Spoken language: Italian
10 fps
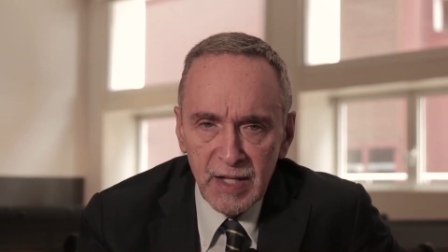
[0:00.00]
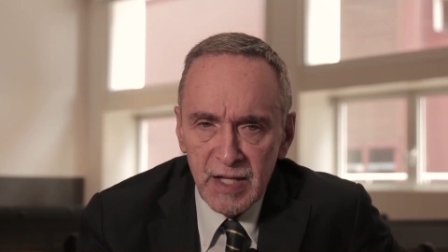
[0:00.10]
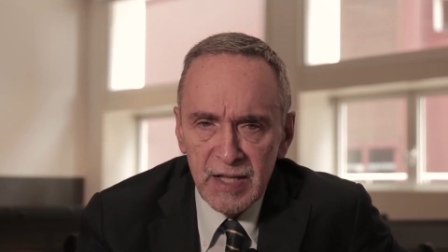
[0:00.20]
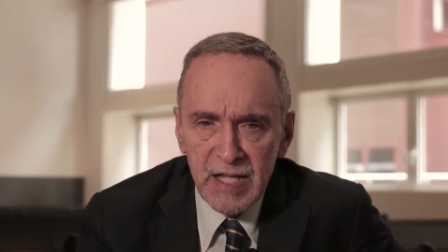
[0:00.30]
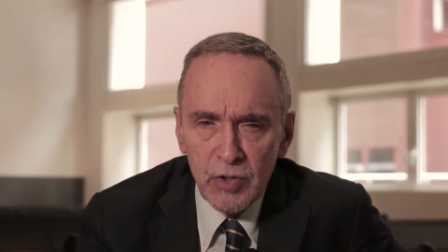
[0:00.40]

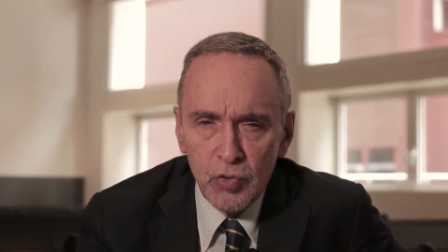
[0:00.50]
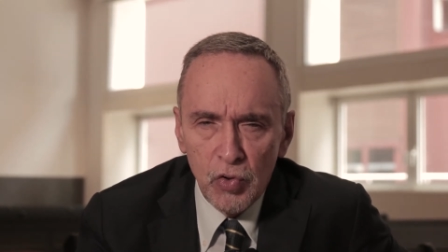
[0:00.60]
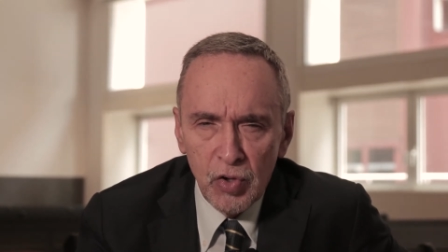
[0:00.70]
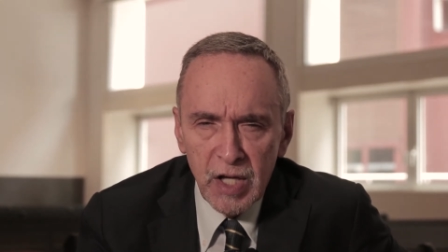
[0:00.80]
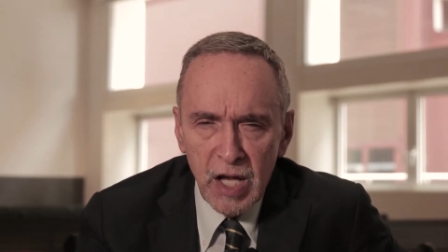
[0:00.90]

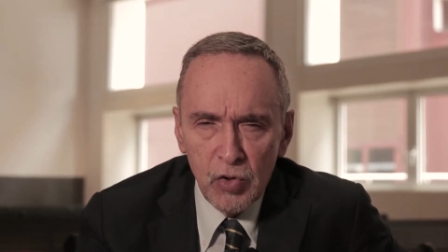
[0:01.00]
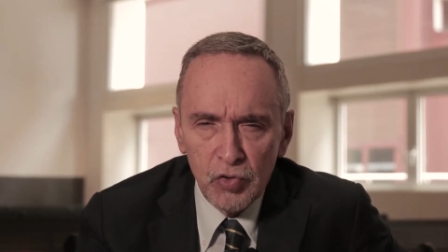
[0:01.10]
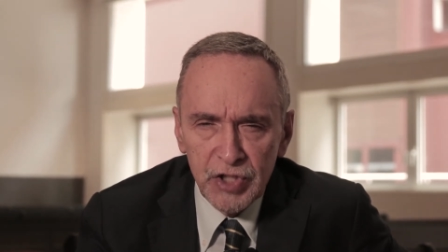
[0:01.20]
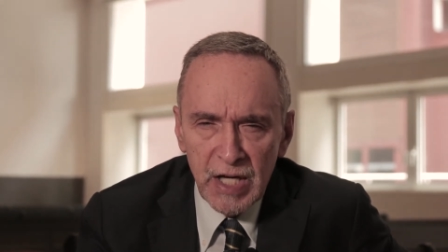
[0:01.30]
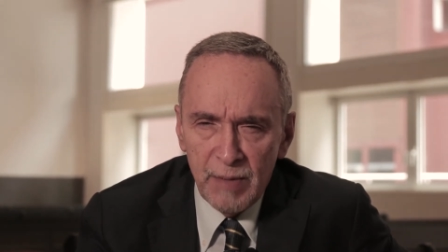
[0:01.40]
Intanto che
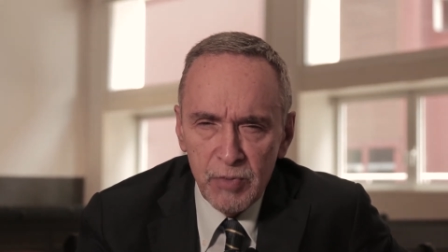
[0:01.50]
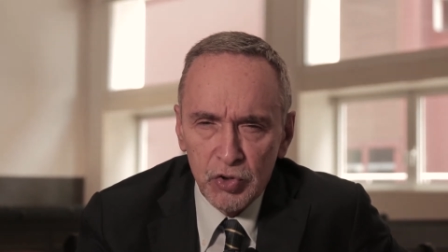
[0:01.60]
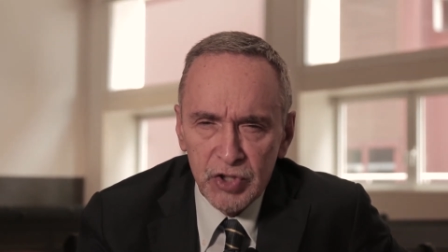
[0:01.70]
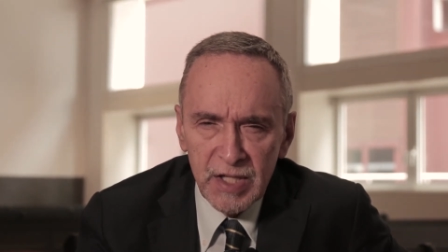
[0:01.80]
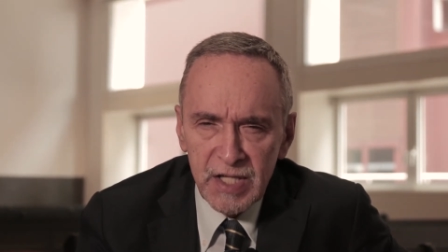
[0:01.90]
cos'è la
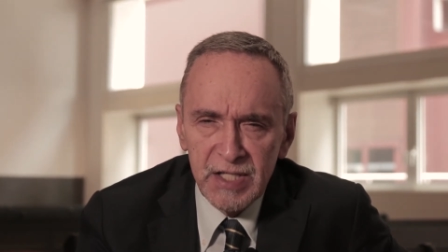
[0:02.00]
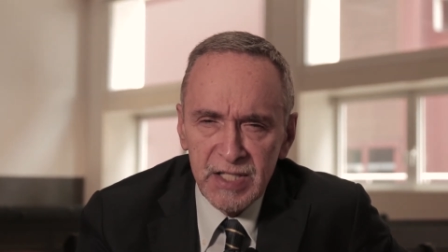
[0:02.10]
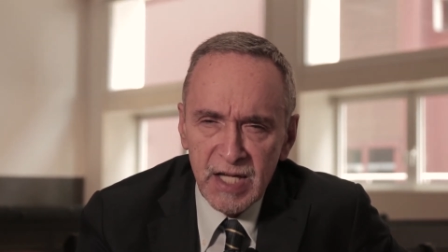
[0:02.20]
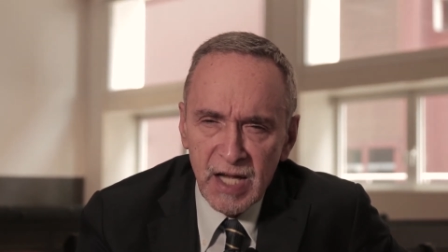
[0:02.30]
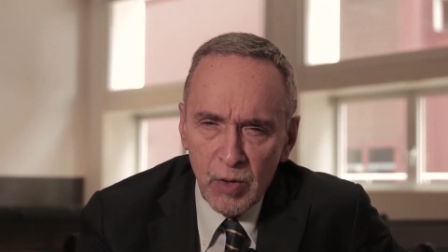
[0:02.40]

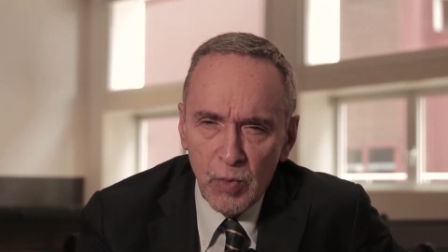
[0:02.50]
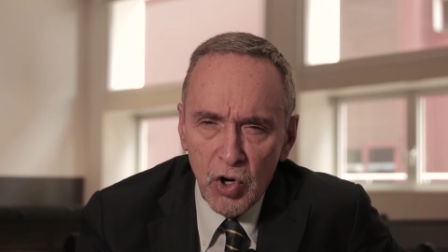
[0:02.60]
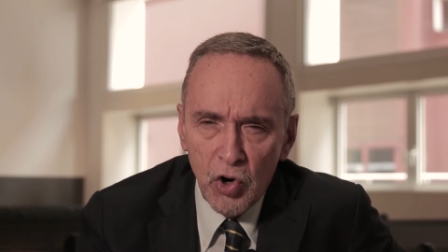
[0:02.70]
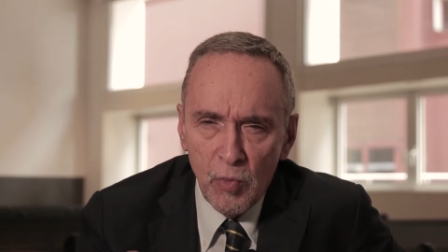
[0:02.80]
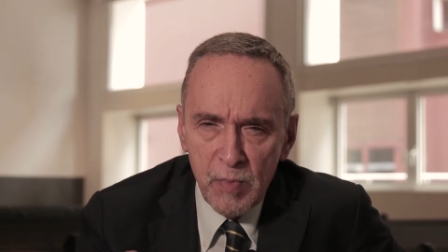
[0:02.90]
biostatistica e
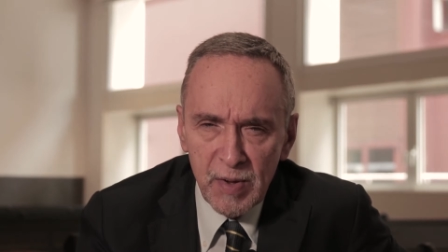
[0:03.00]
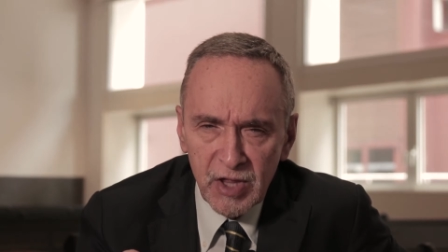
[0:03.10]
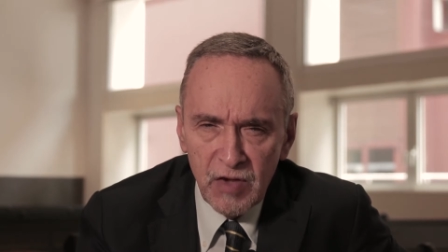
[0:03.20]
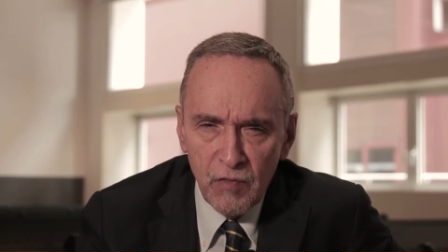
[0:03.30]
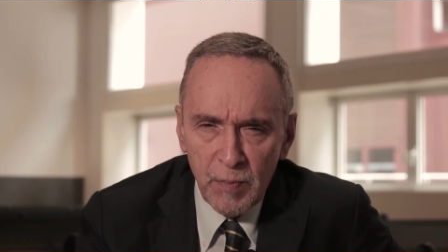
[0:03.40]
qual è
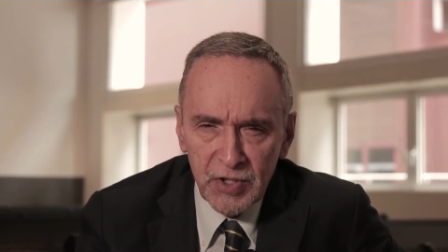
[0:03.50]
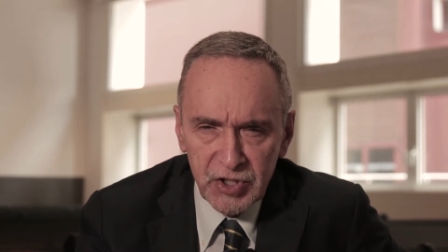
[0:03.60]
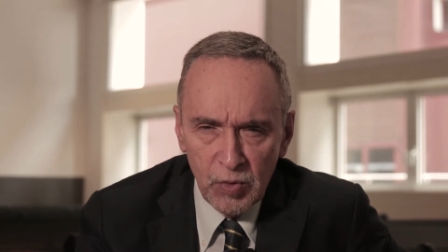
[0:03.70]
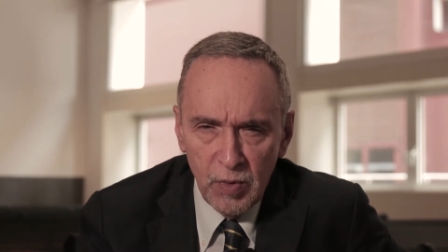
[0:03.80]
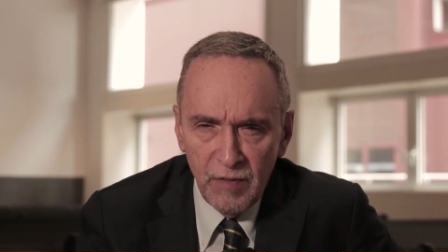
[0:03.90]
l'obiettivo
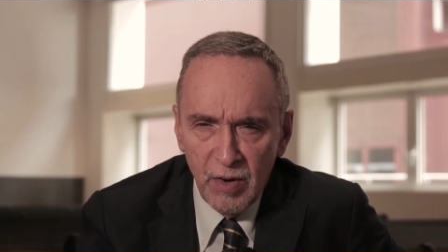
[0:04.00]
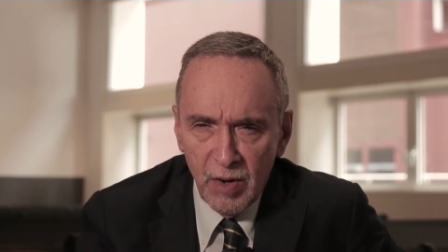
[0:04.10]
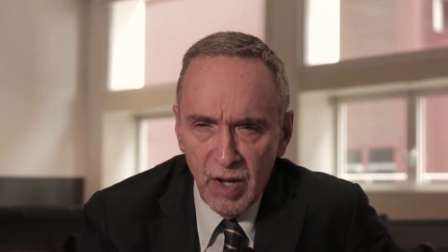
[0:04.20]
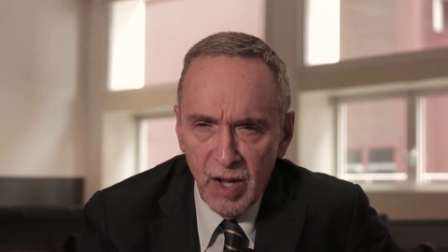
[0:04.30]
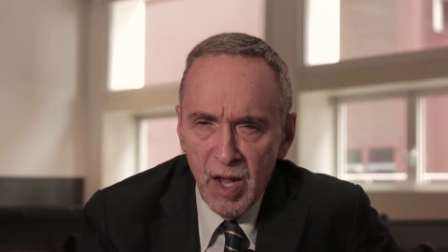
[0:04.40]

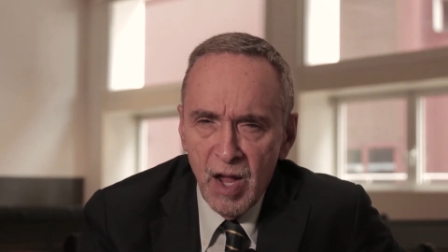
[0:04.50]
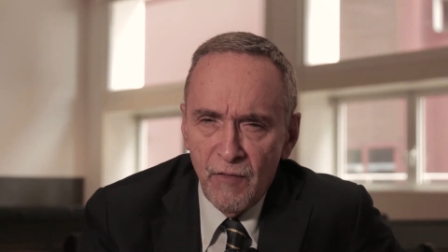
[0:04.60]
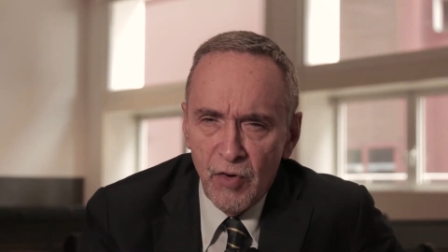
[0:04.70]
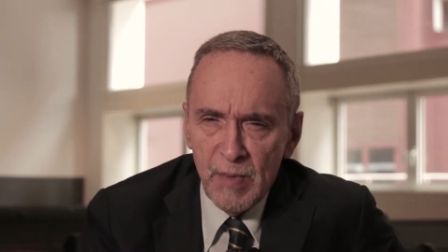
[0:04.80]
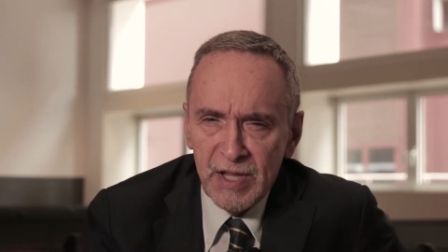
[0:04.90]
eh,
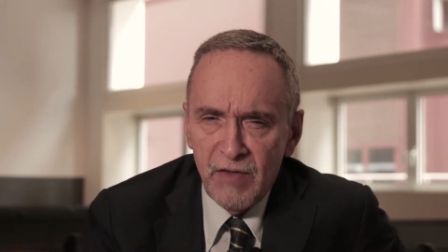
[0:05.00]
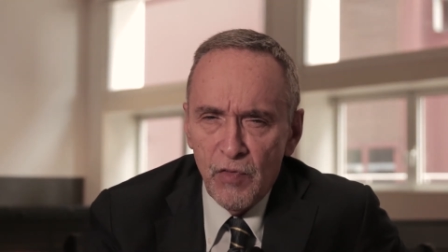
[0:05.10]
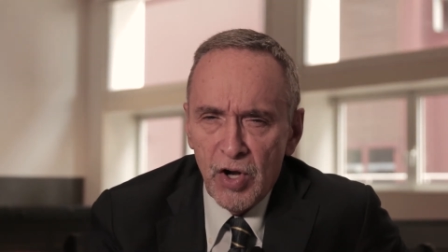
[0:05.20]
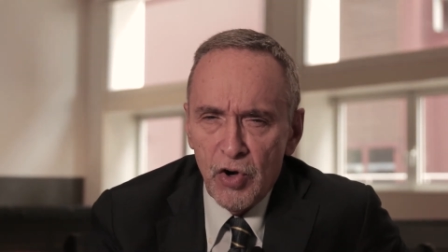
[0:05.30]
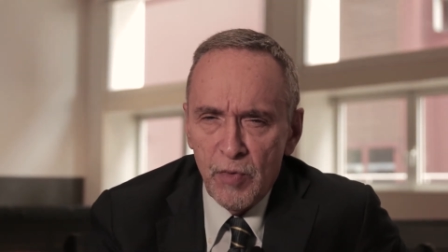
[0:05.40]

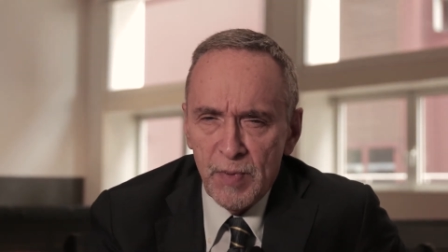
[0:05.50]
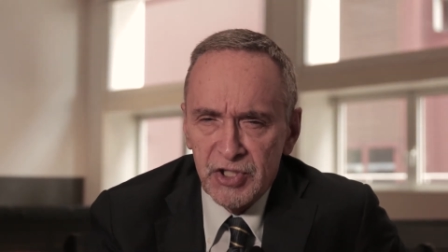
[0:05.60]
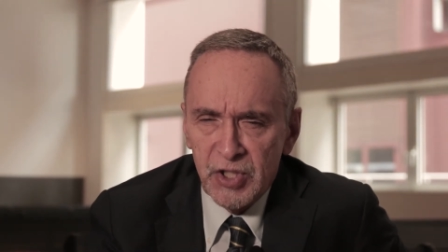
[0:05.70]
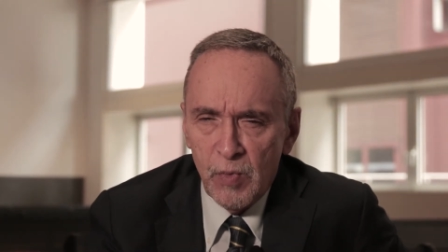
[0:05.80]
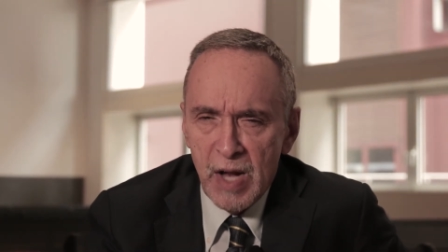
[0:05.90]
formativo che noi
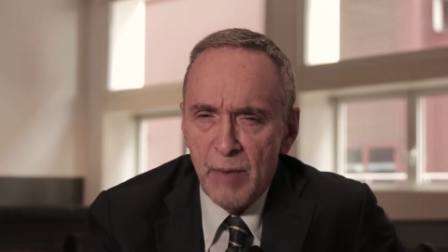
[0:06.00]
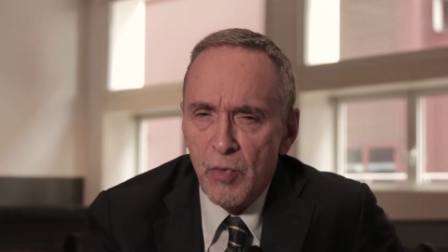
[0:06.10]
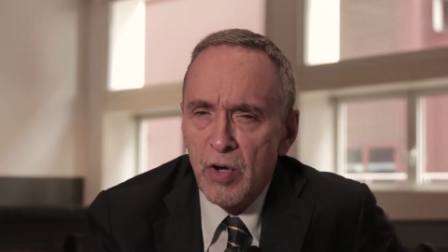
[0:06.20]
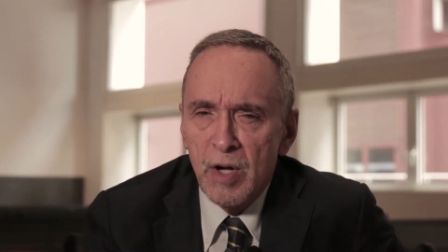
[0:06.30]
perseguiamo?